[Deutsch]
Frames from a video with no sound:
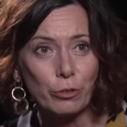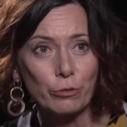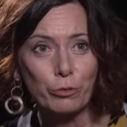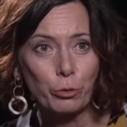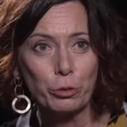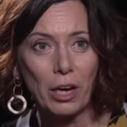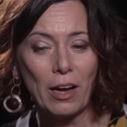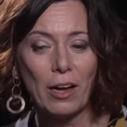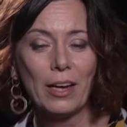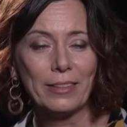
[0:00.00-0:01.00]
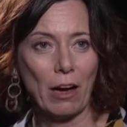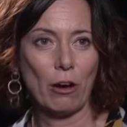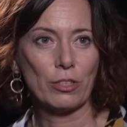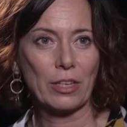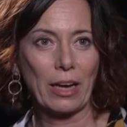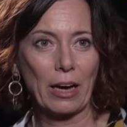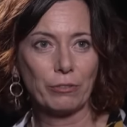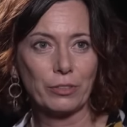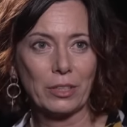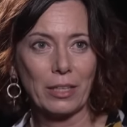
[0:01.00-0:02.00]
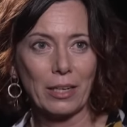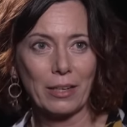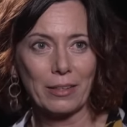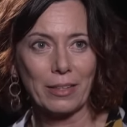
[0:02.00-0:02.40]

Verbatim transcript: von früher da außer Kraft äh,